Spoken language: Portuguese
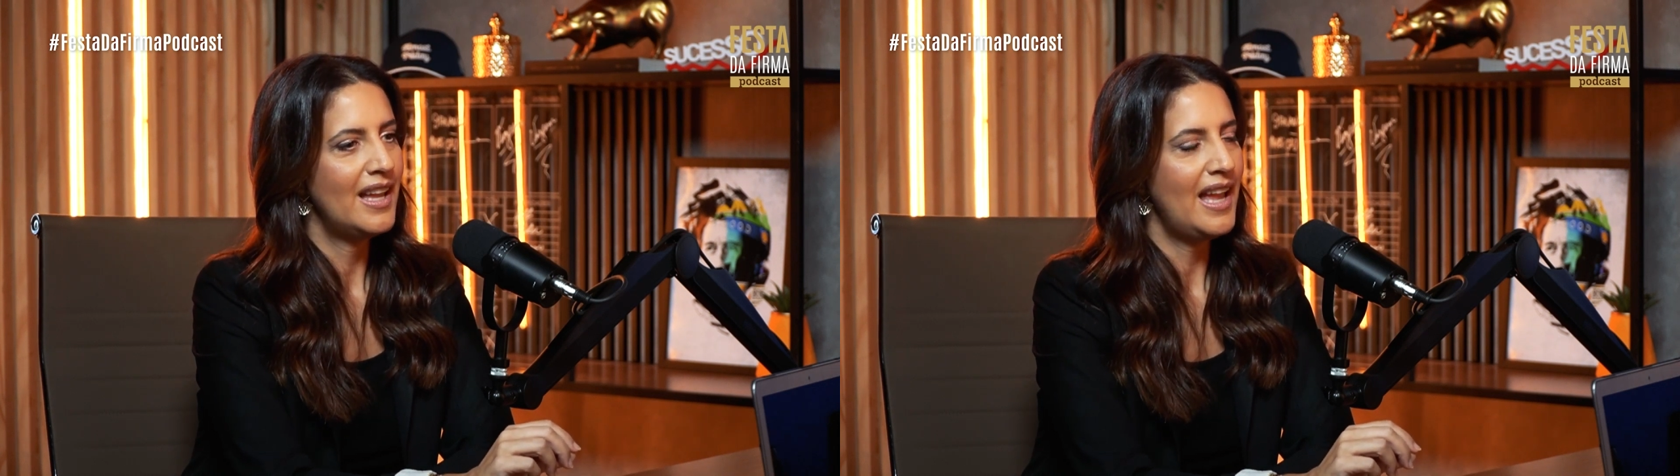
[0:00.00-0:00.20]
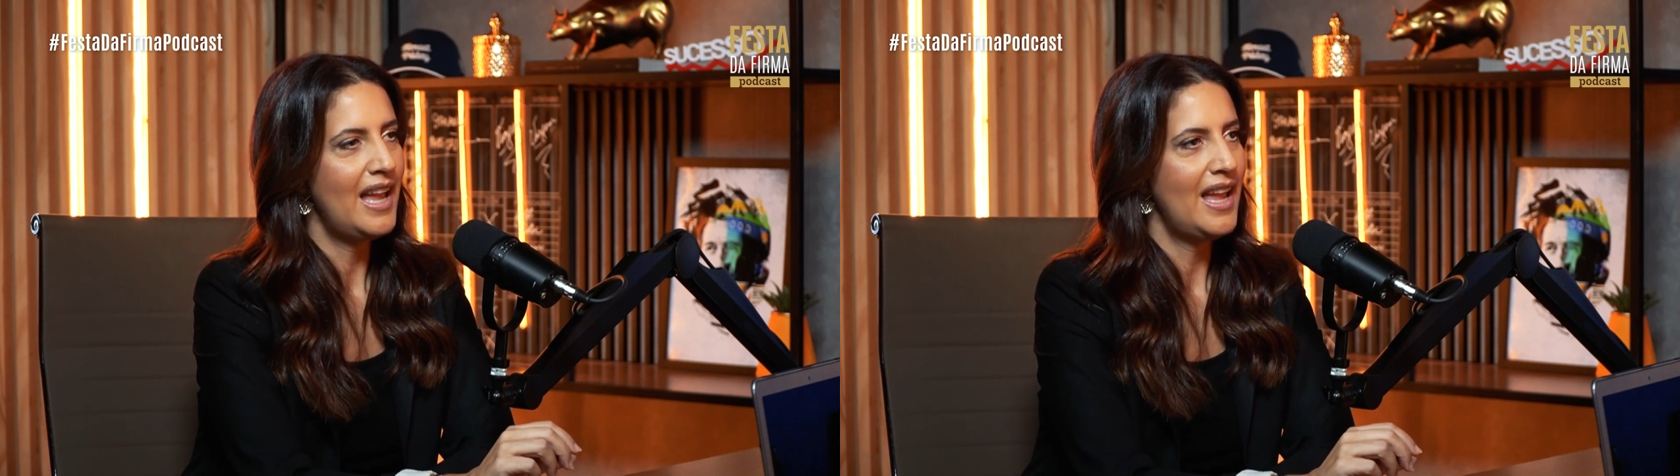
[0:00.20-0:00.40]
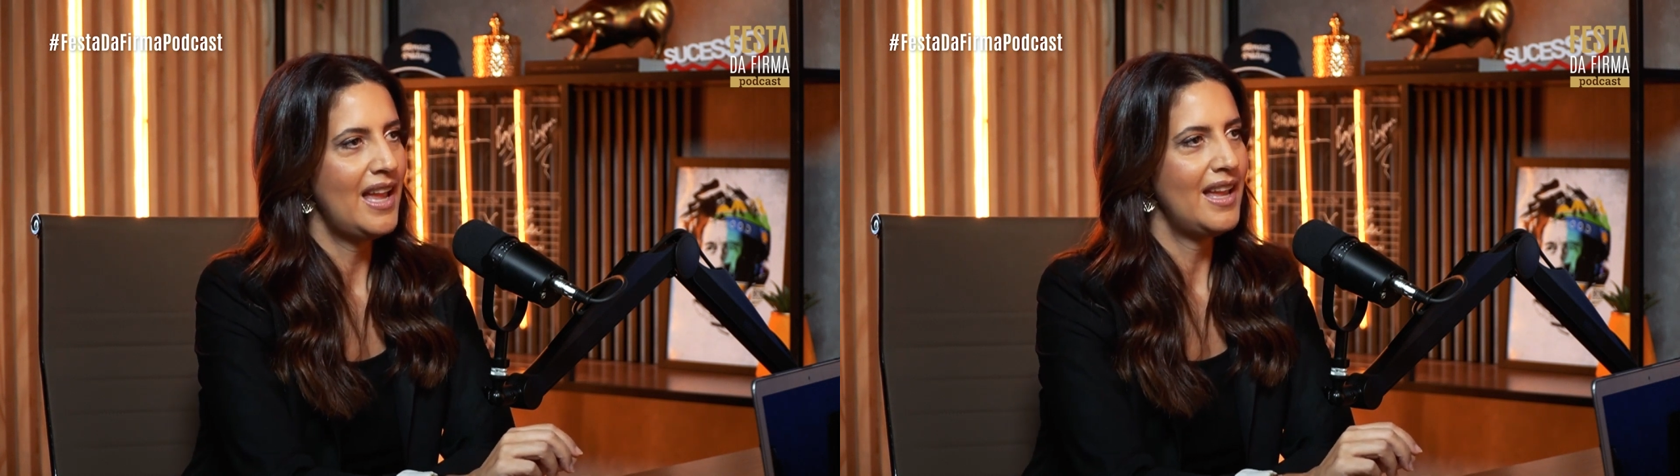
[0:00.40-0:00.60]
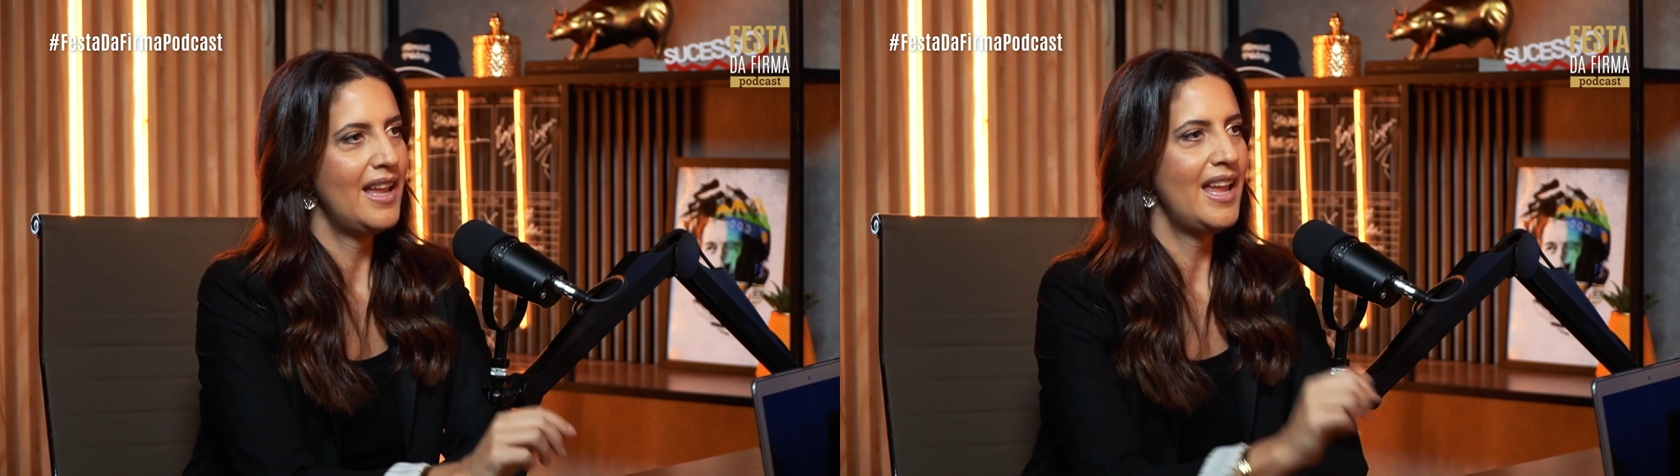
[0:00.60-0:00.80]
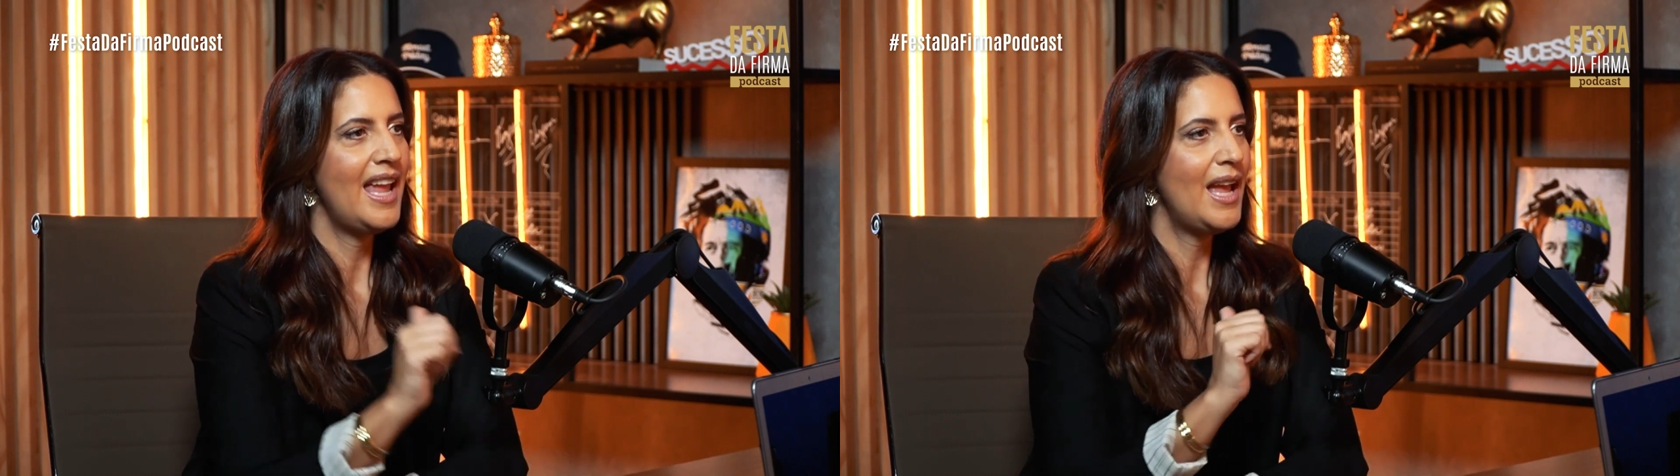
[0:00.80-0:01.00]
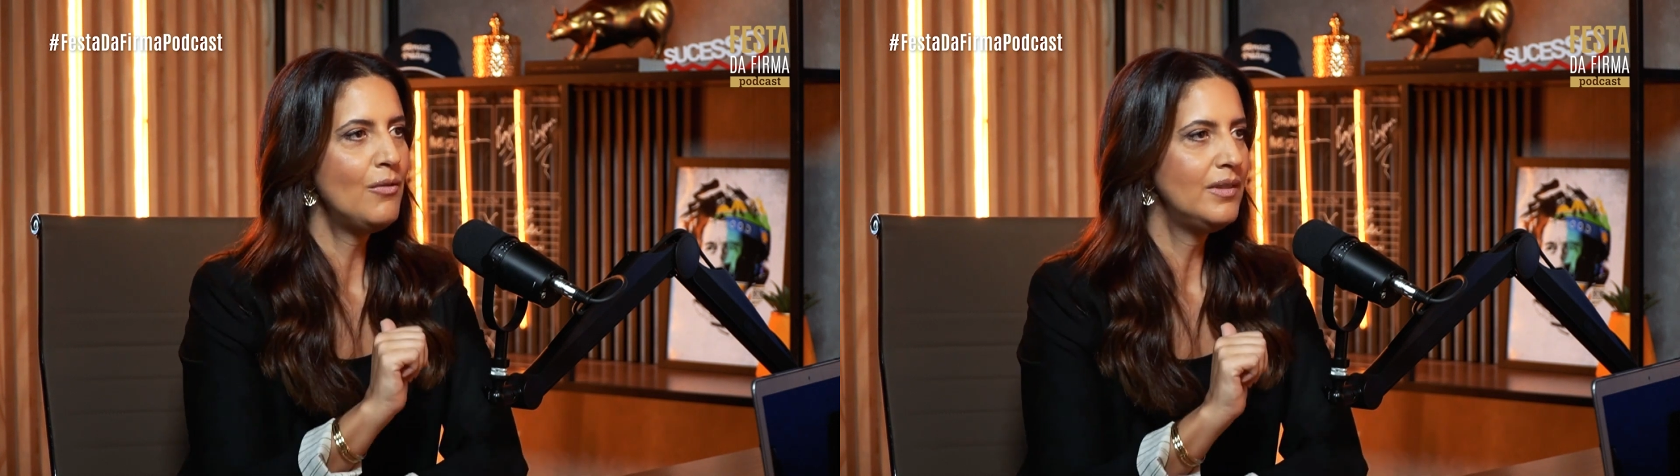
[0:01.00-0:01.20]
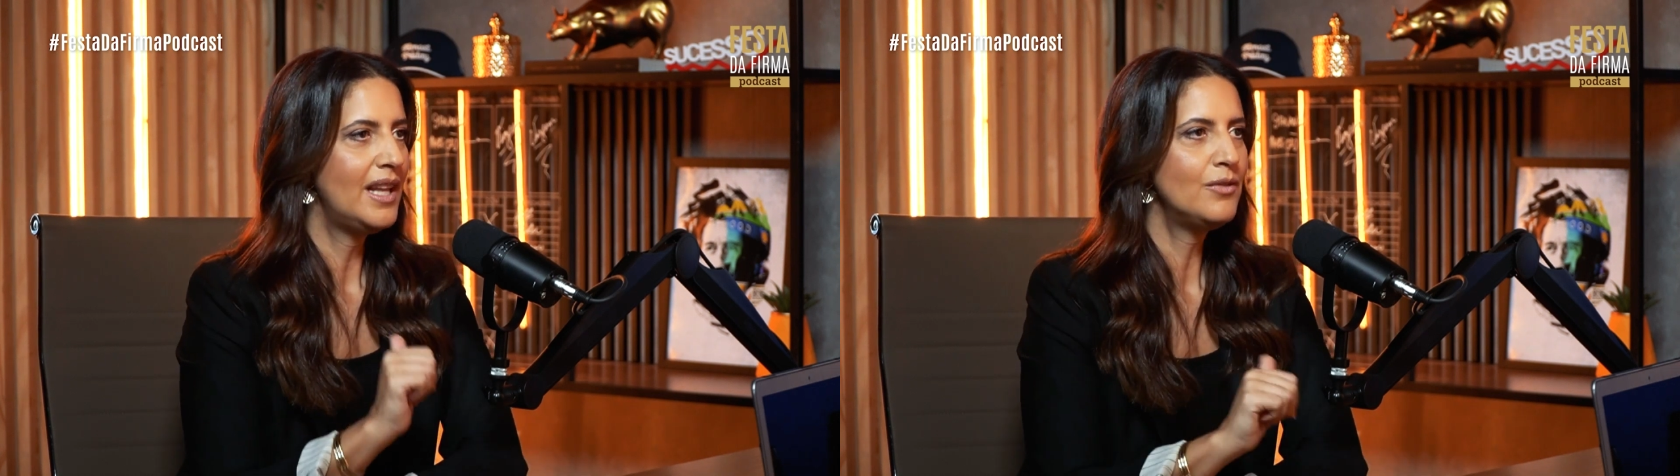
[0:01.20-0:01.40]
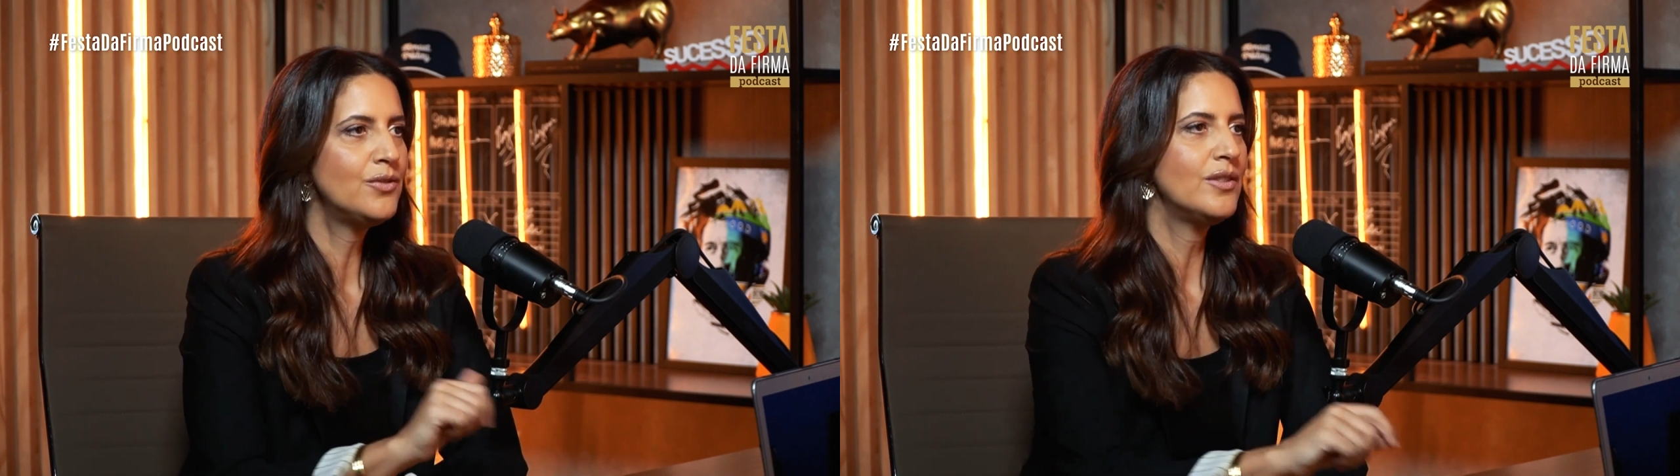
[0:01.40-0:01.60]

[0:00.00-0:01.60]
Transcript: É, eu não sou